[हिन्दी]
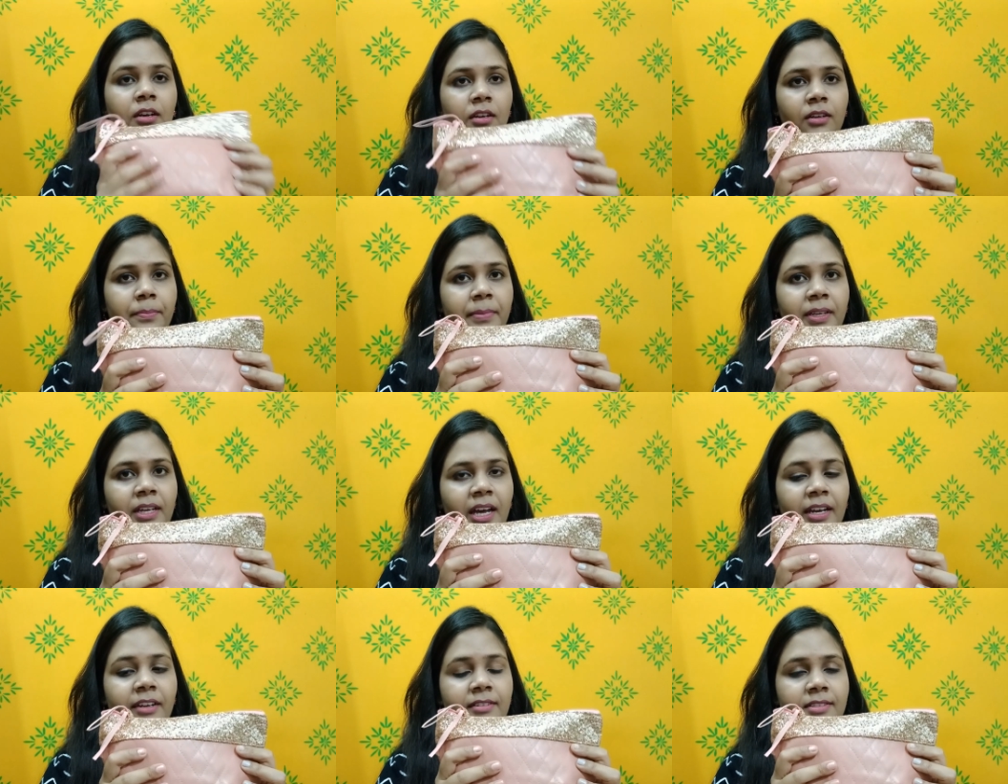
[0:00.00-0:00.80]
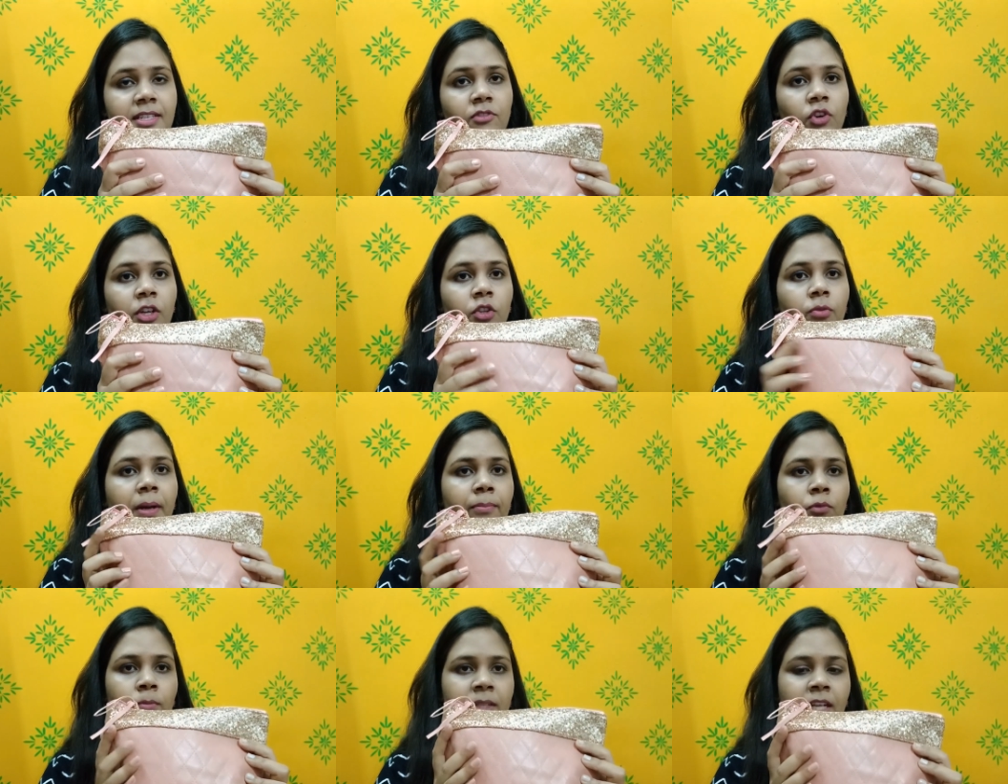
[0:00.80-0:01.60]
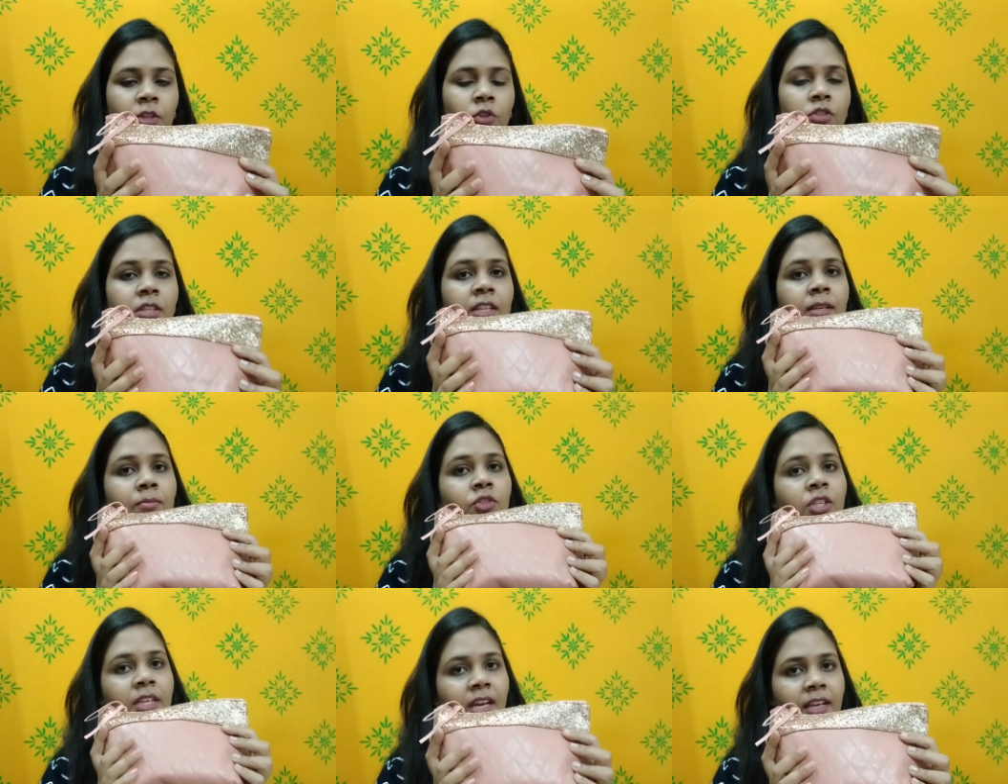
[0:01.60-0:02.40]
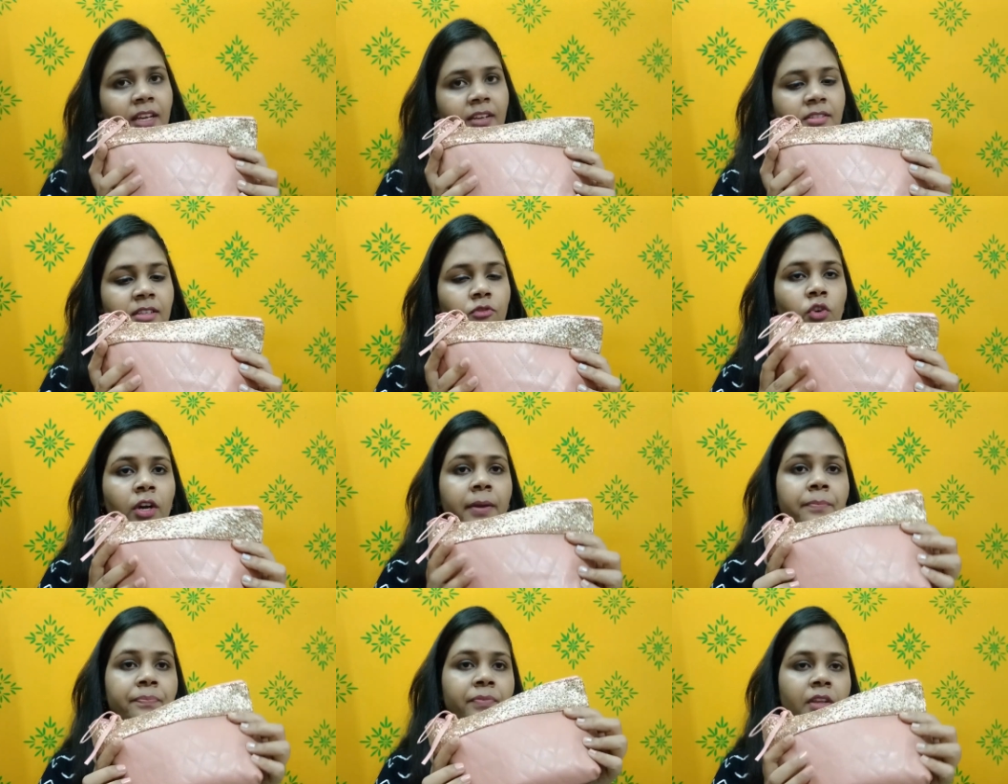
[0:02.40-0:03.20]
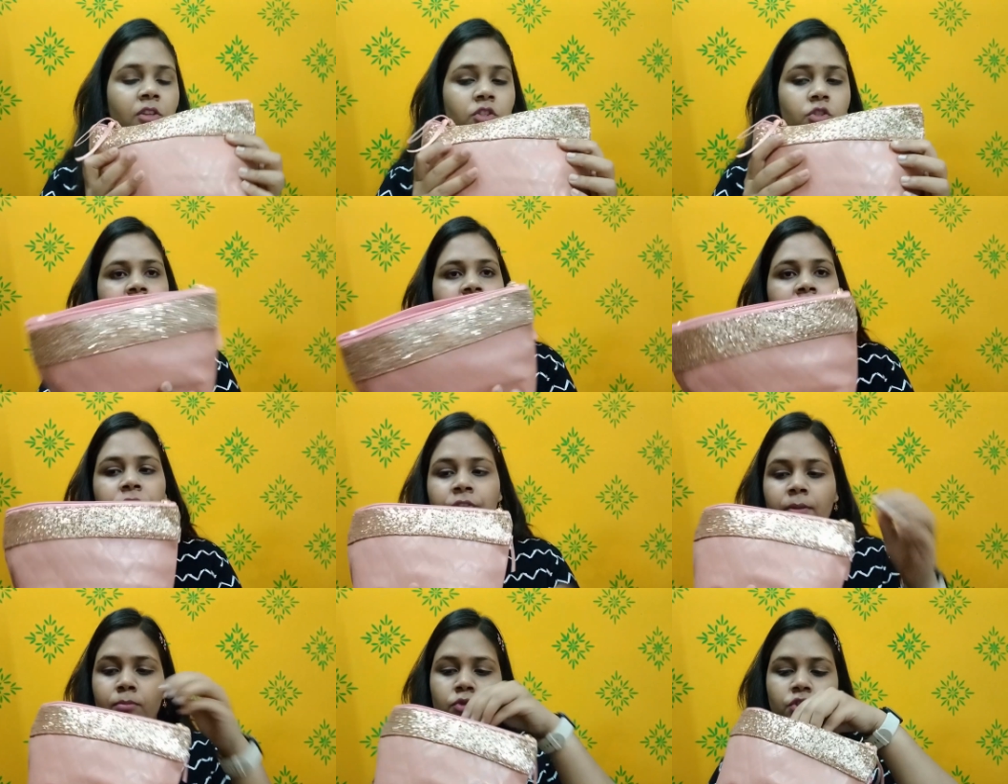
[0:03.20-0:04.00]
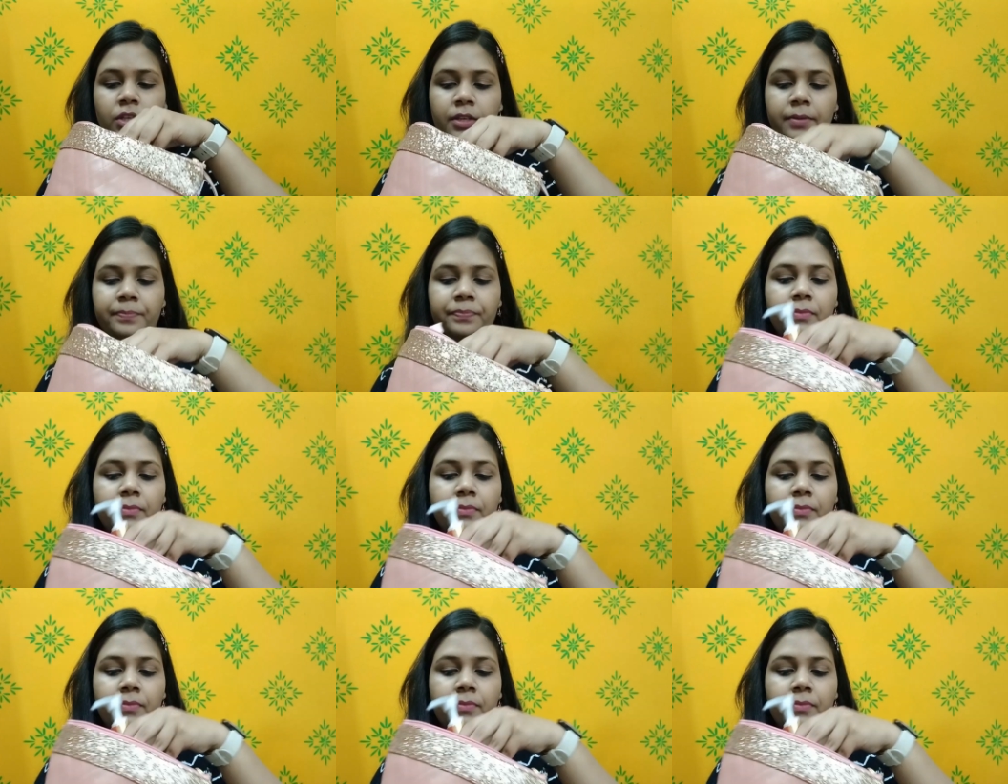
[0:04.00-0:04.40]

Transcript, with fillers: पी आर है रिसीव हुआ है तो मैं आपको बताती हूँ इसके अंदर मुझे क्या क्या रिसीव हुआ है इसके अंदर मुझे